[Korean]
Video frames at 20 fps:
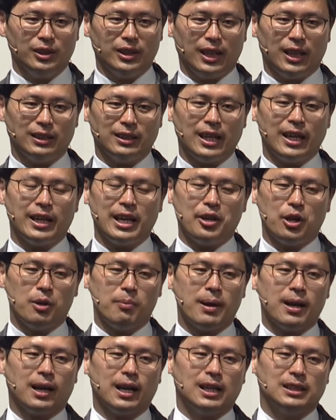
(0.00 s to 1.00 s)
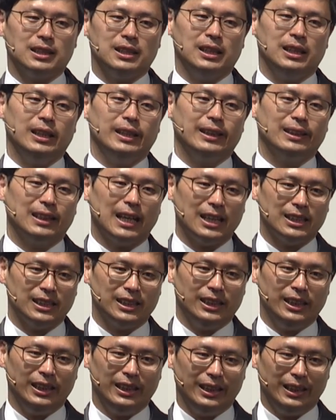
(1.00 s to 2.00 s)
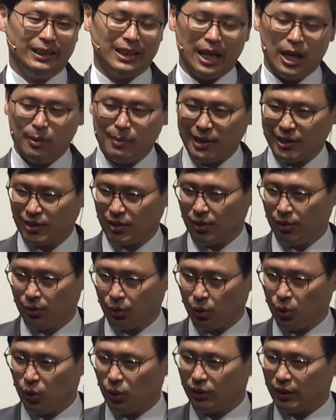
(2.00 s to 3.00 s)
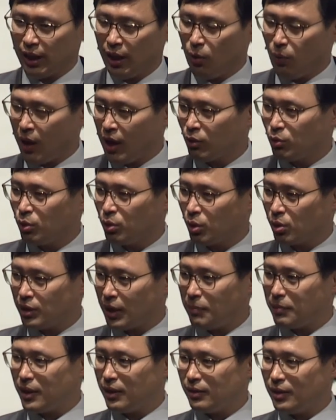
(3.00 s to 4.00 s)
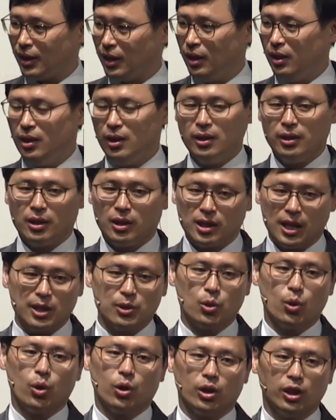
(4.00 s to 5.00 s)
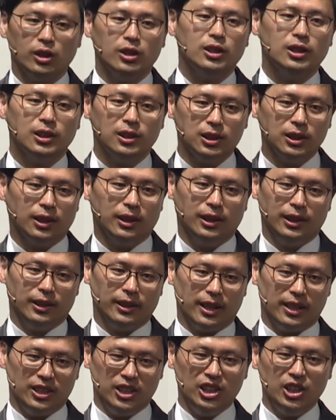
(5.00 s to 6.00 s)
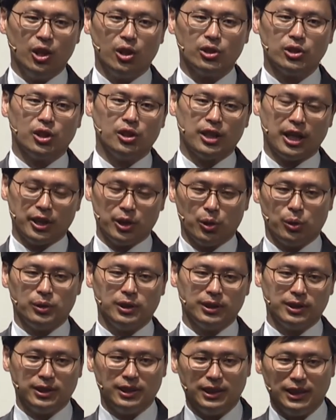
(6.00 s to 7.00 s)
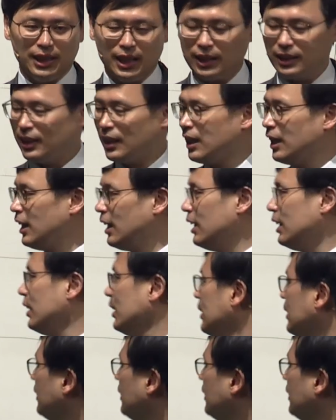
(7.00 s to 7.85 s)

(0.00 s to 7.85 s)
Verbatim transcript: 내가 땅의 열방까지 다시 나의 백성으로 나의 왕국으로 삼겠다 계속 이어져 내려오는 그 이야기가